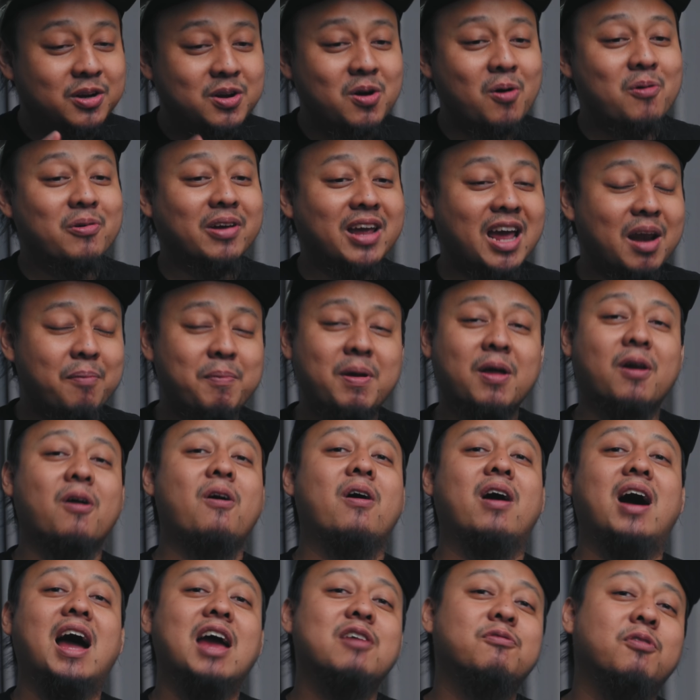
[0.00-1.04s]
Don't get me
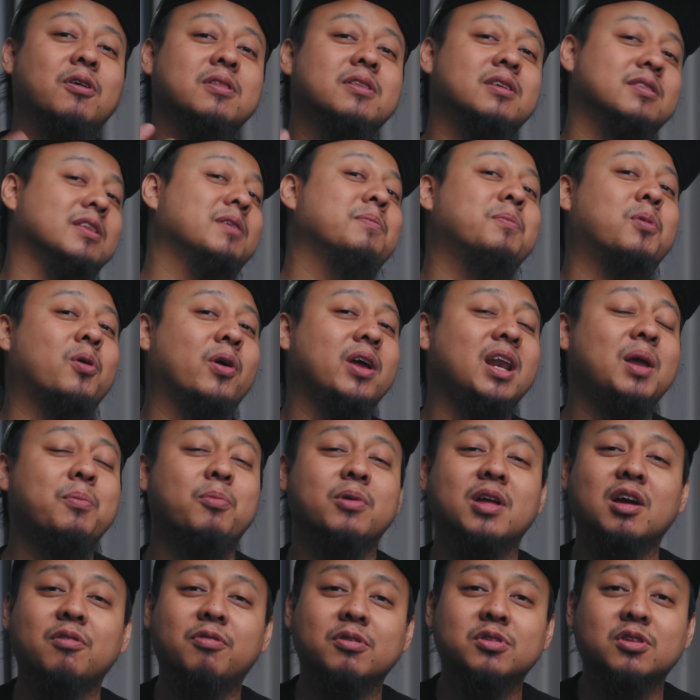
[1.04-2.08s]
wrong, iPhone 13 Pro ini
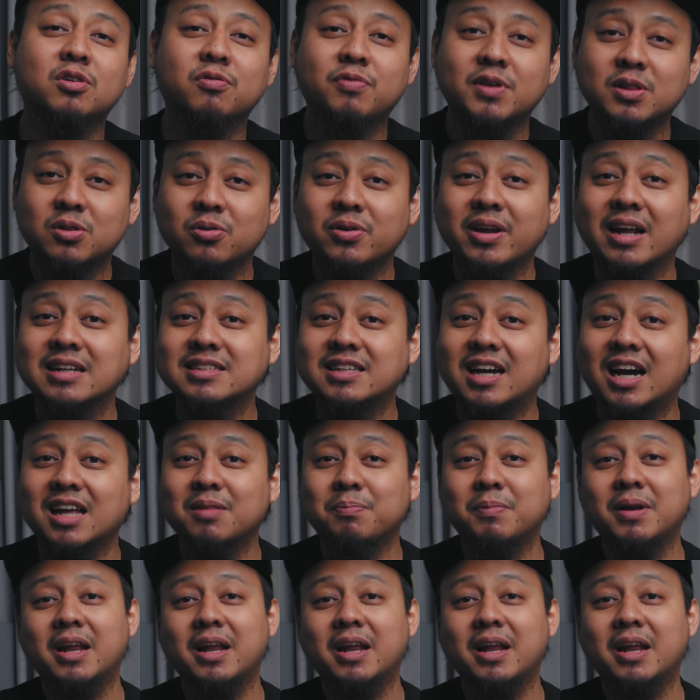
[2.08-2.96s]
punya fitur-fitur yang sangat